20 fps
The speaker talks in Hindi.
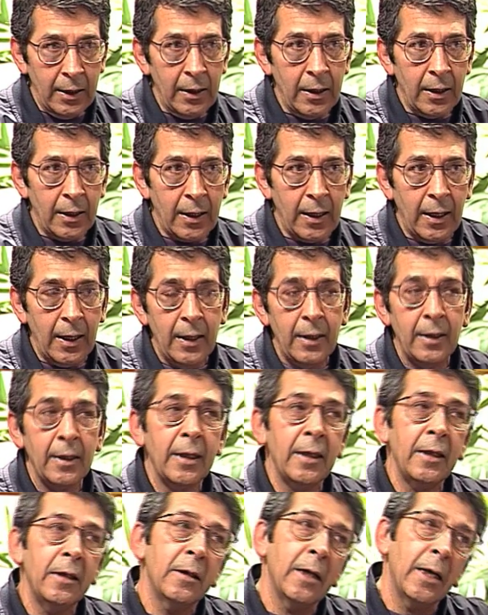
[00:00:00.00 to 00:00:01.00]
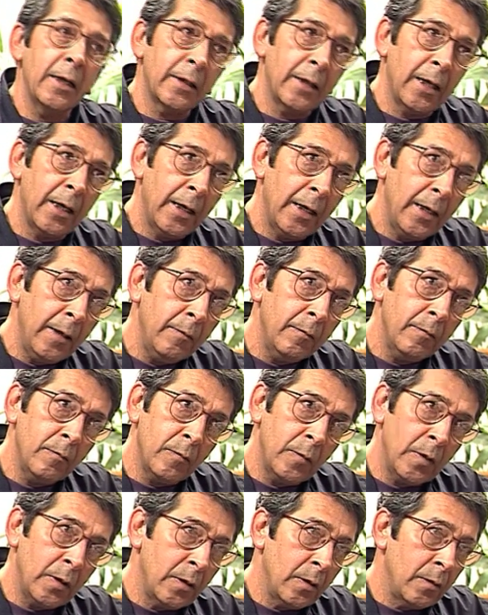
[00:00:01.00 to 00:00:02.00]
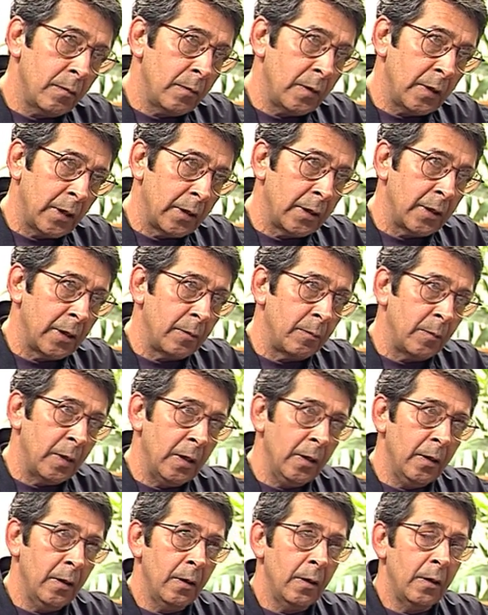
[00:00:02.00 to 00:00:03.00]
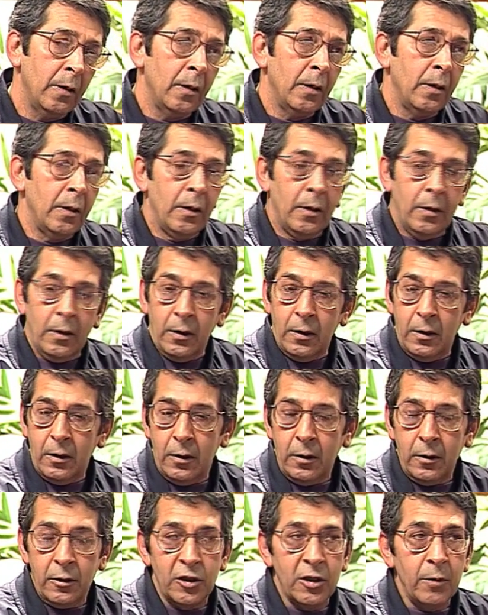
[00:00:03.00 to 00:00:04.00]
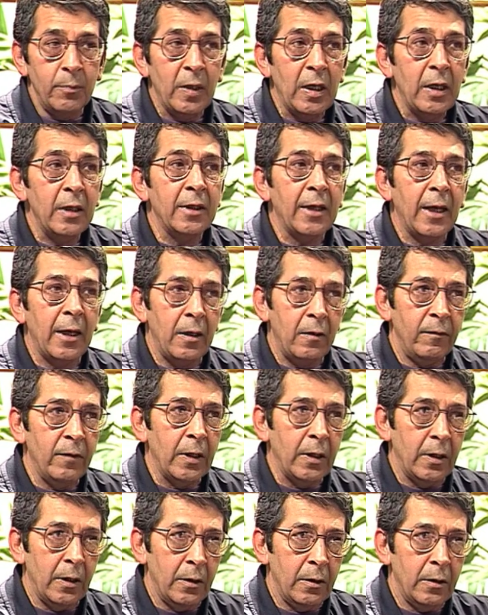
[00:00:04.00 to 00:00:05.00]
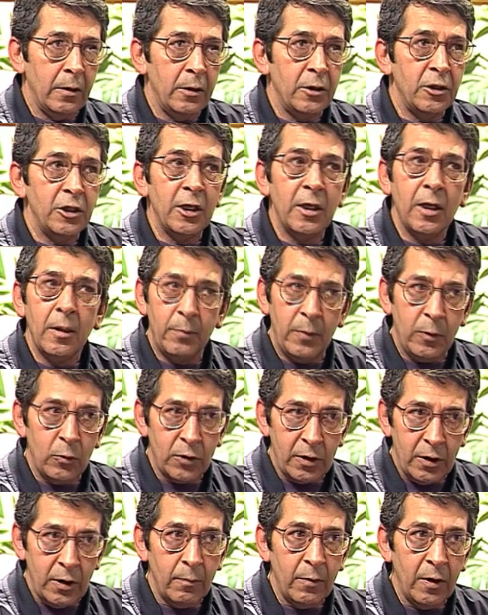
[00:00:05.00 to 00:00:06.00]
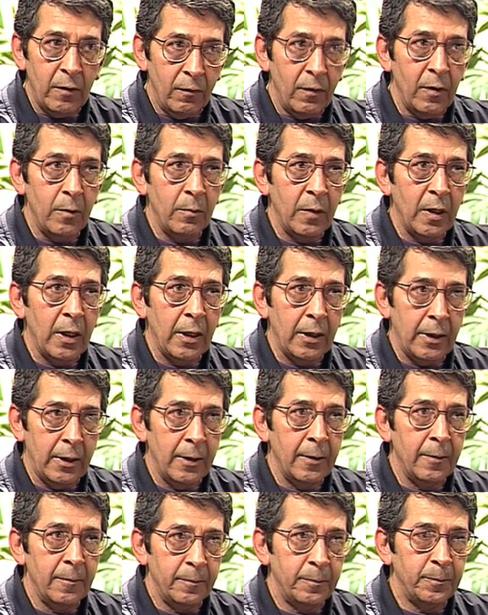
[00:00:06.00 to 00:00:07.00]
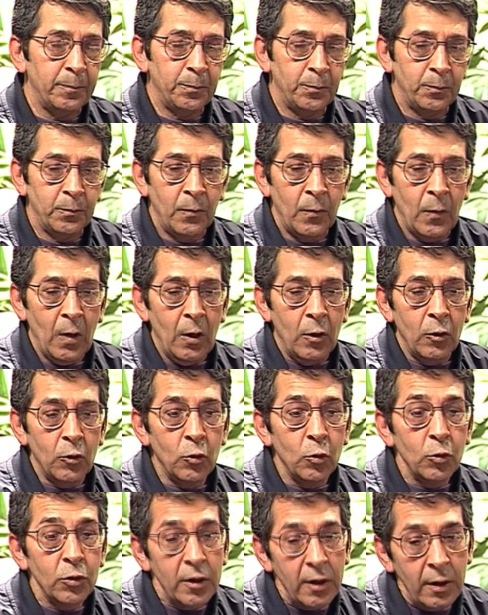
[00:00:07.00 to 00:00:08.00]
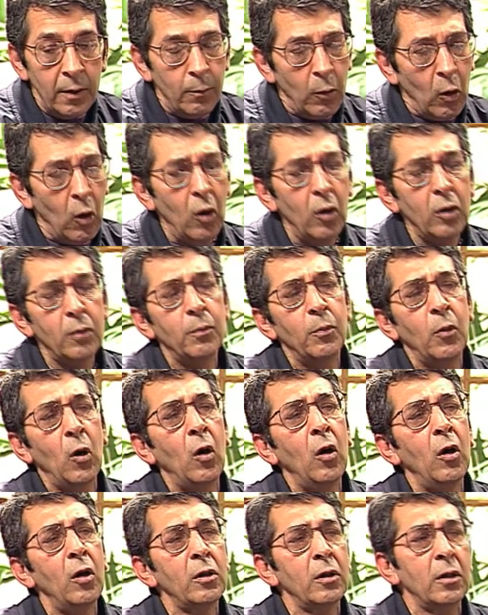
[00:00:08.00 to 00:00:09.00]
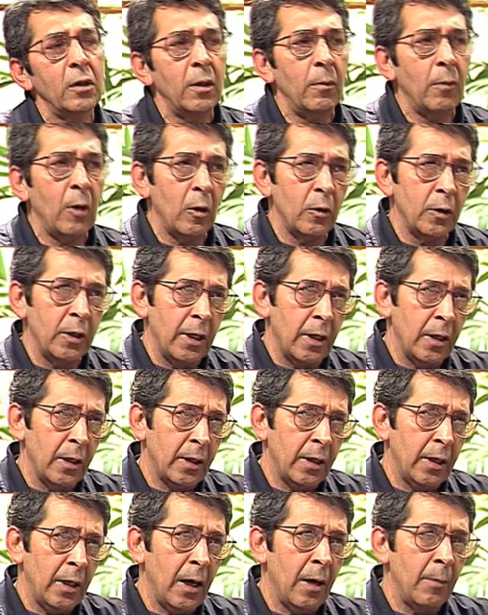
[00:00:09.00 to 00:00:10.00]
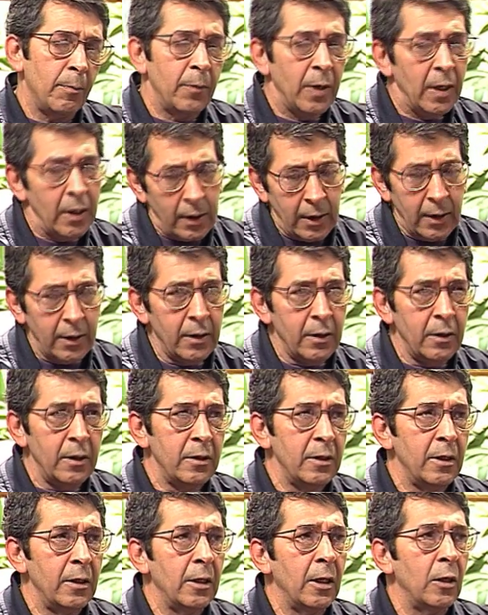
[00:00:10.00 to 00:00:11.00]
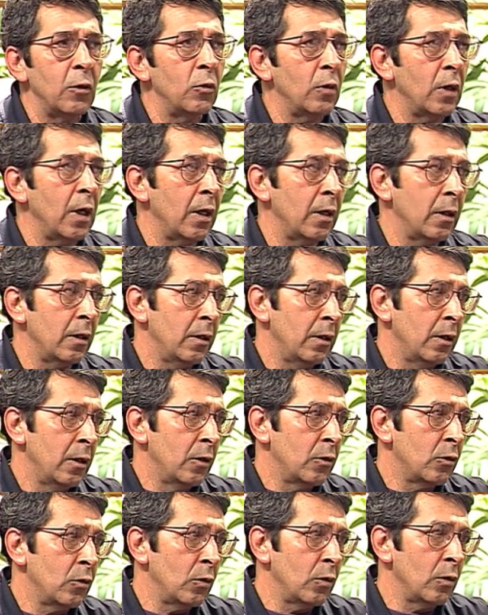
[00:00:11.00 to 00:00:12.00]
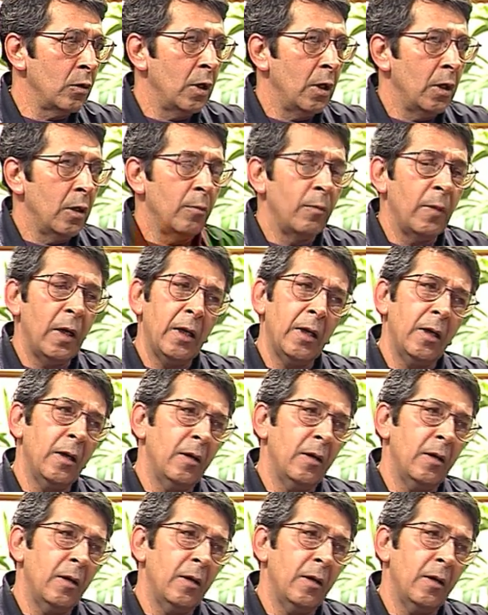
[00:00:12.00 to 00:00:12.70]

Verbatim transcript: लड़का है लेकिन रहता है लंदन में हम्म। जमील दहलवी जिना हाँ। पे उसने अभी फिल्म बनाई है हम्म, हम्म, तो उसने बहुत बहुत दबाव दिया कि आप फिर कीजिए नेहरू का रोल मैंने